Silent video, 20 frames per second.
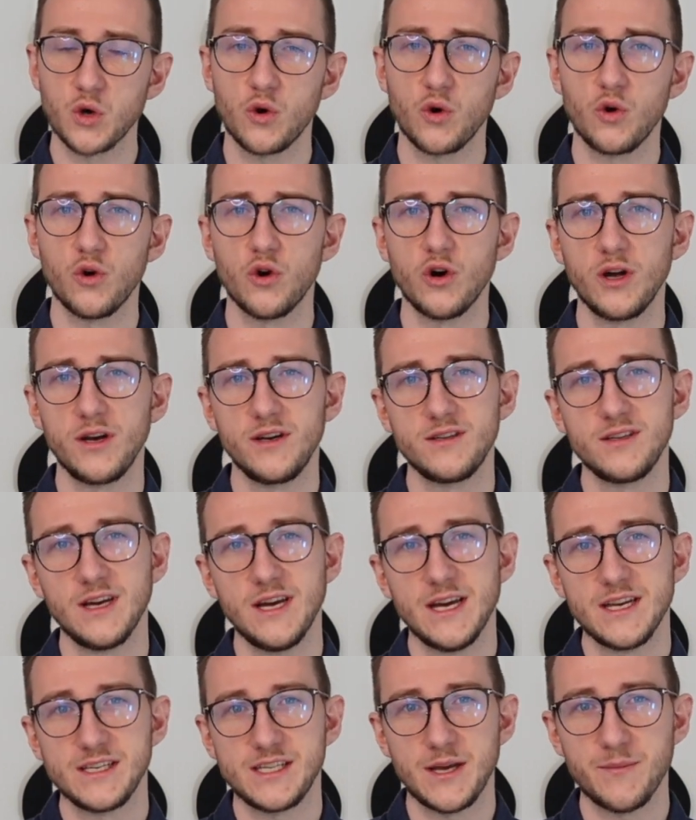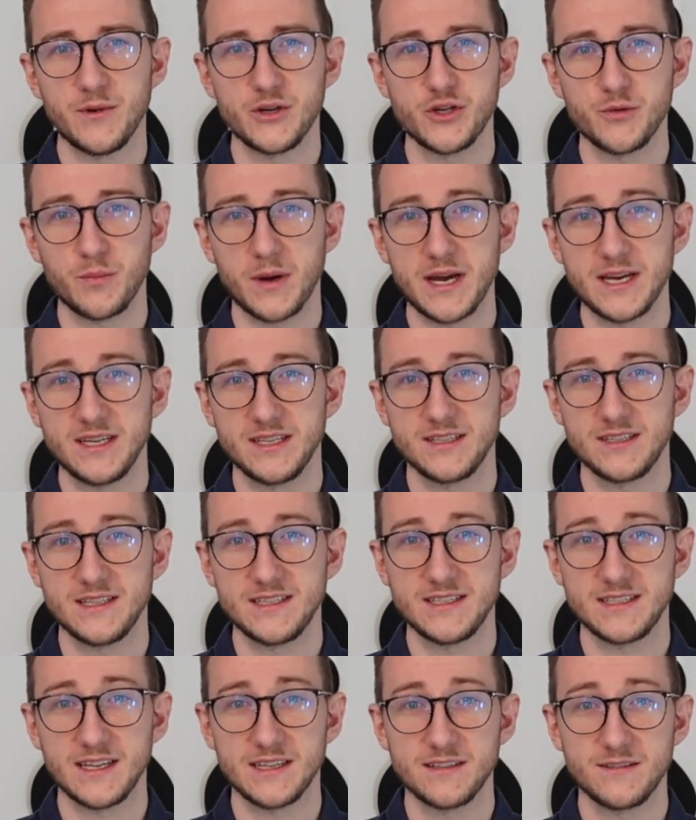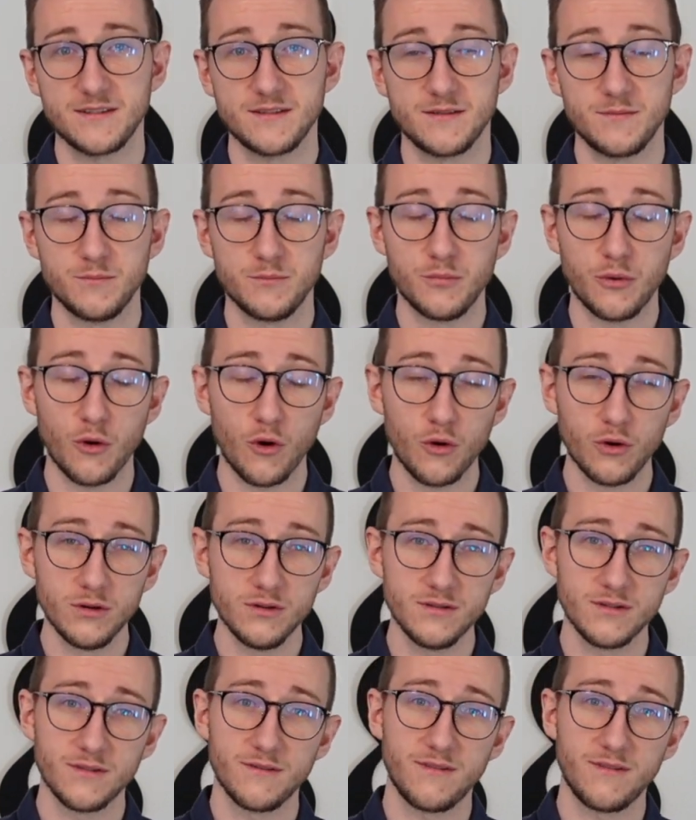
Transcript: Und dementsprechend ist das ein Punkt,